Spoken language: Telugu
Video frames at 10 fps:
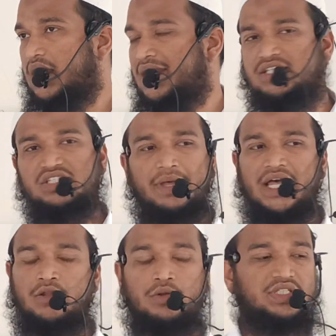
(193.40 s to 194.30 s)
అల్లా
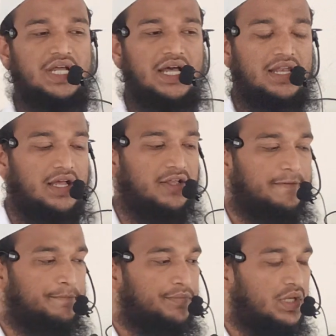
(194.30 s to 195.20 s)
సుభానుహత ఆలా
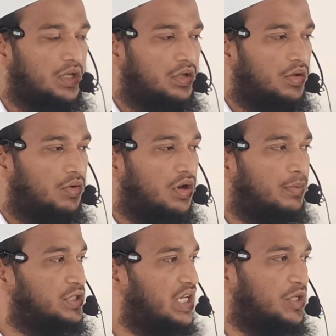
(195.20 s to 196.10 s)
ఒక
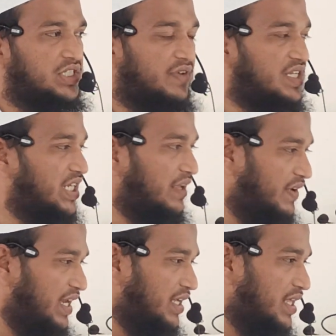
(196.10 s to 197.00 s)
ముస్లింకి స్వేచ్ఛ
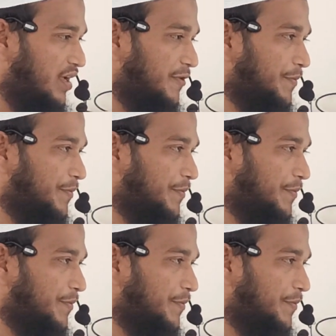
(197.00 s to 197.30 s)
ఇవ్వలేదా